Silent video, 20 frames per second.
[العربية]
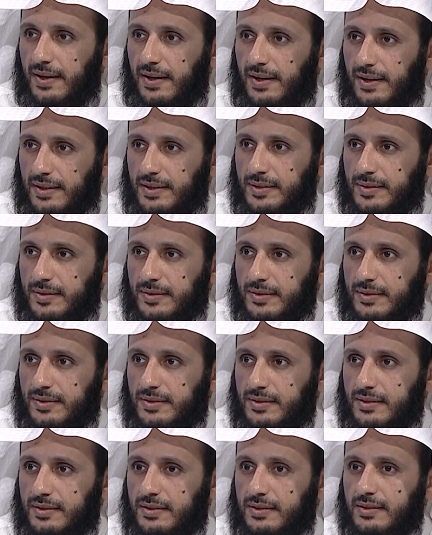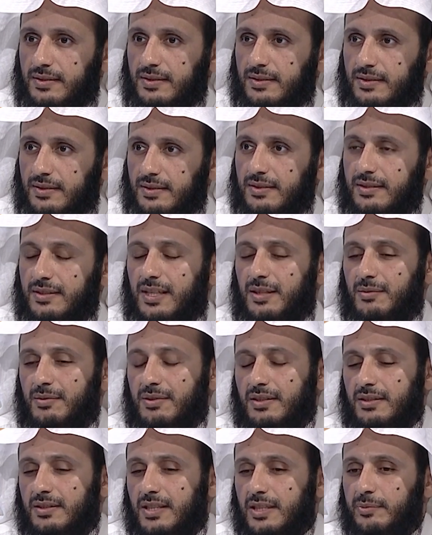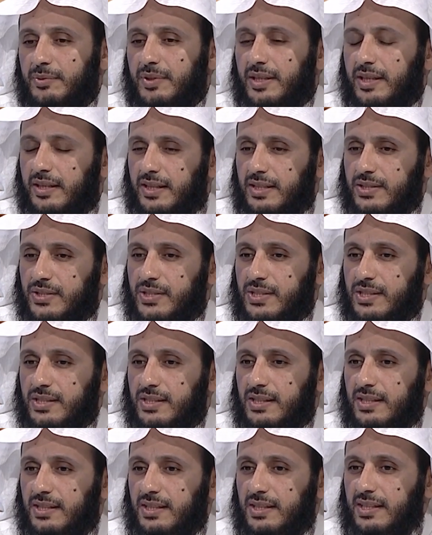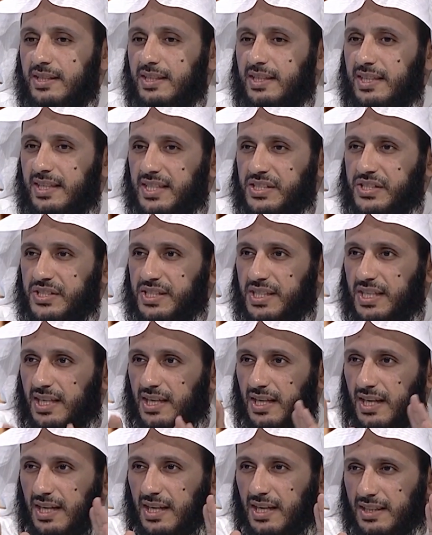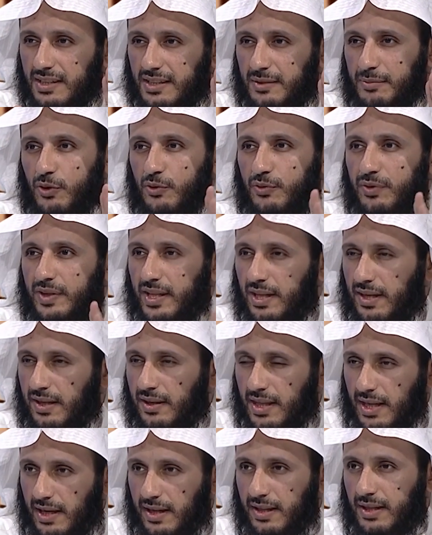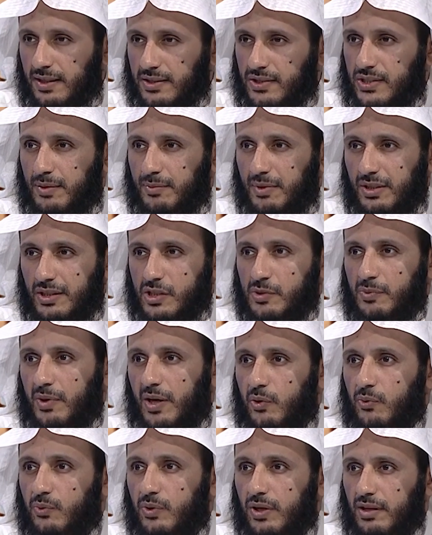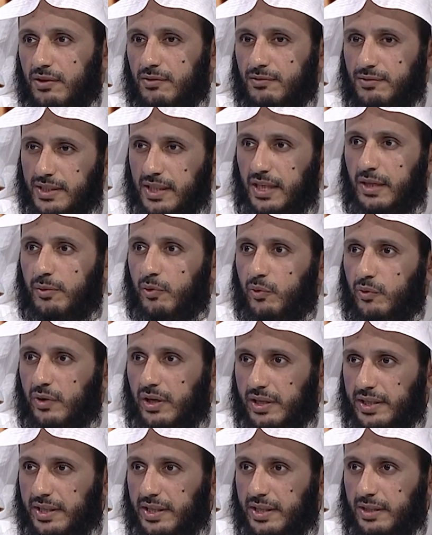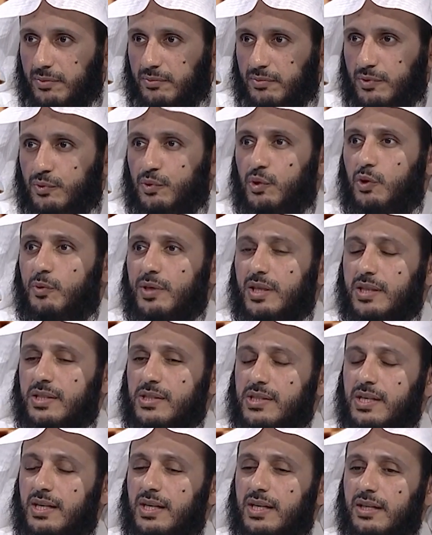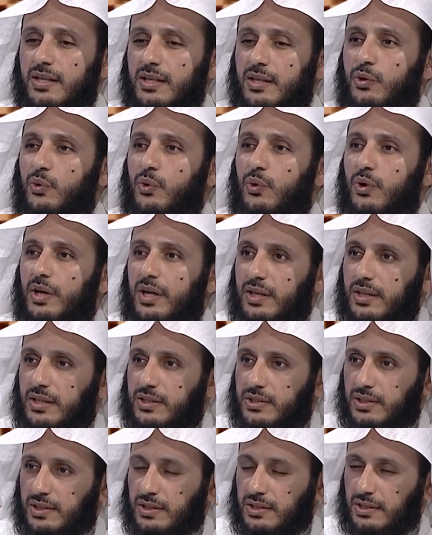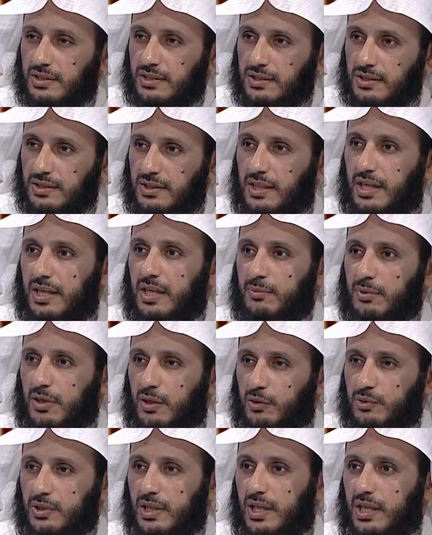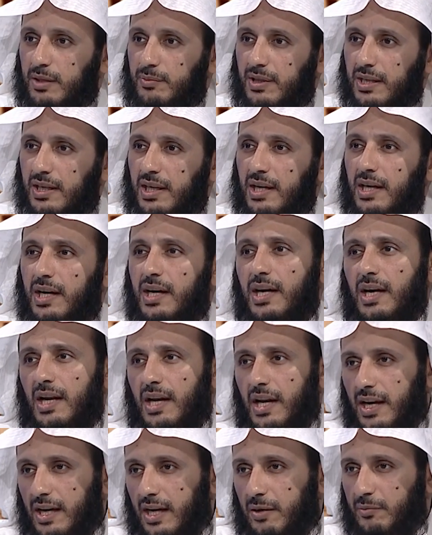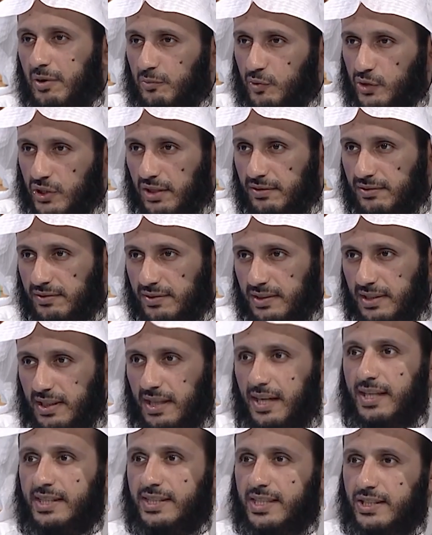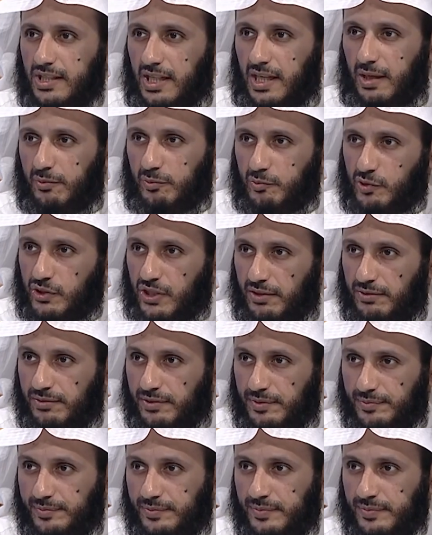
يقدم تطبيق غراس؟ نعم تطبيق غراس آه، إذا جينا آه، طبعا هو في ثلاث أقسام القسم الأول في تعليم القرآن الكريم وهو باختصار أنه يخرج طالب أو طالبة لا يحمل المصحف لا يحتاج إلى حمل المصحف